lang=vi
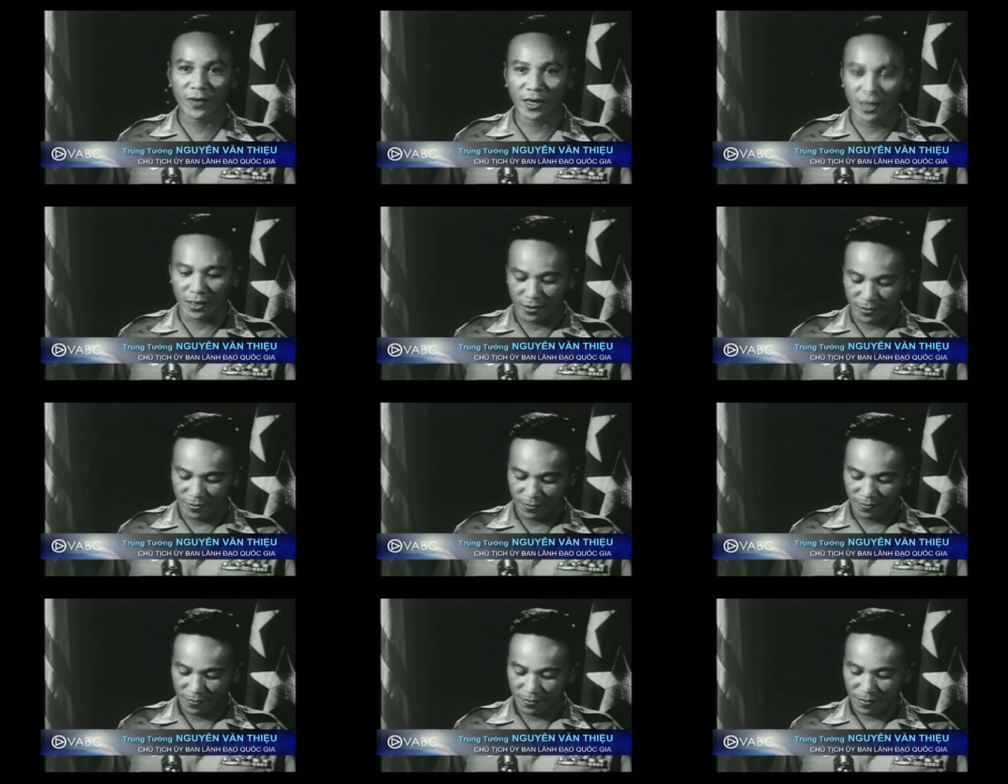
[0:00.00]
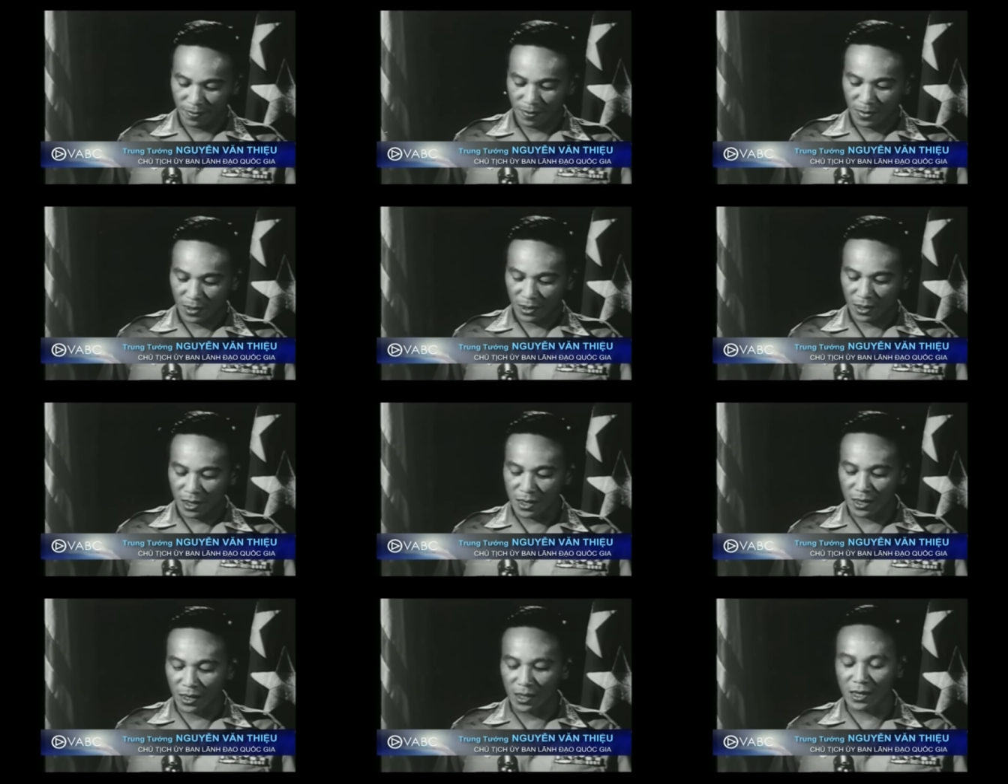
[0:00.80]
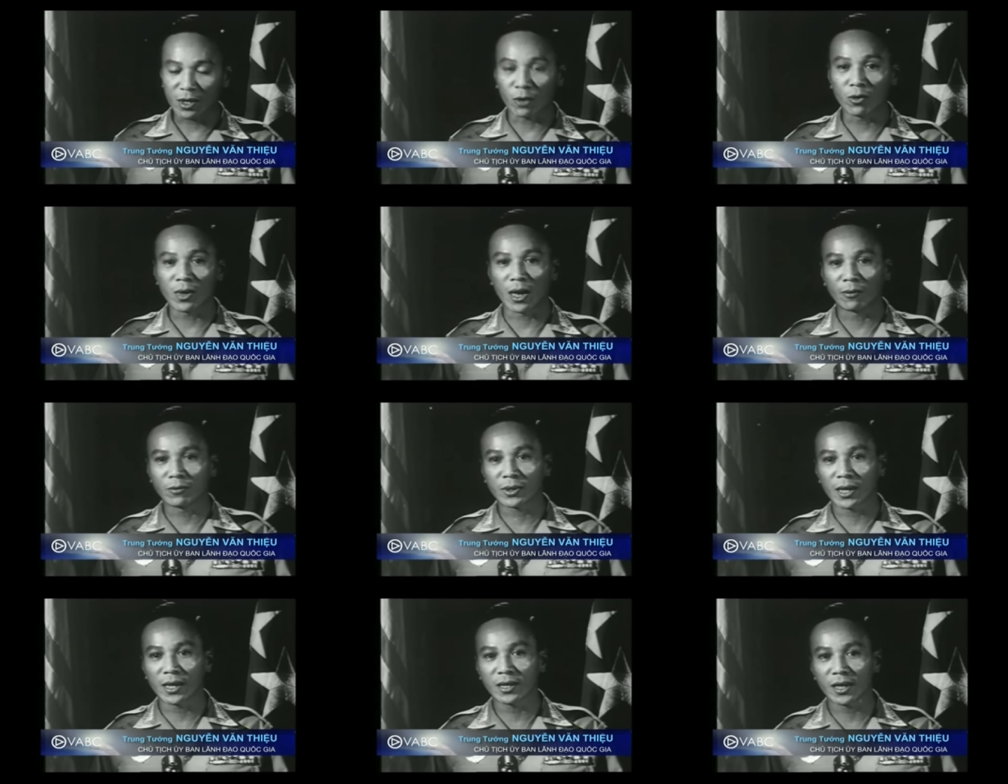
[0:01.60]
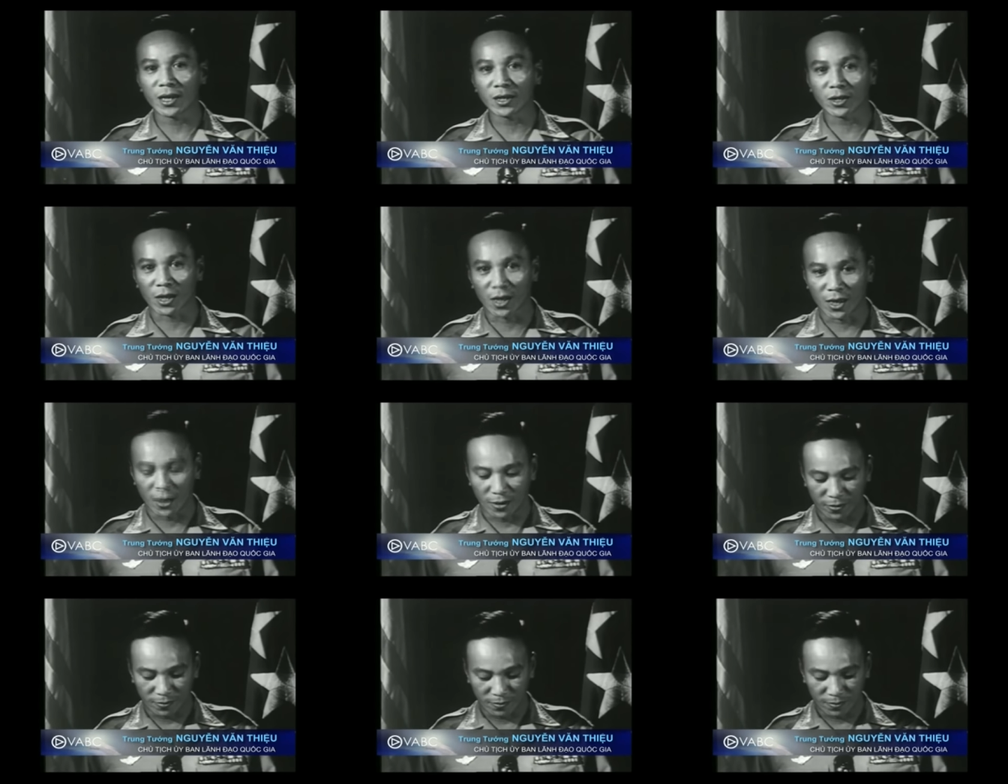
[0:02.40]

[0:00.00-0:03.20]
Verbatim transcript: phương để giữ chủ động trên chiến trường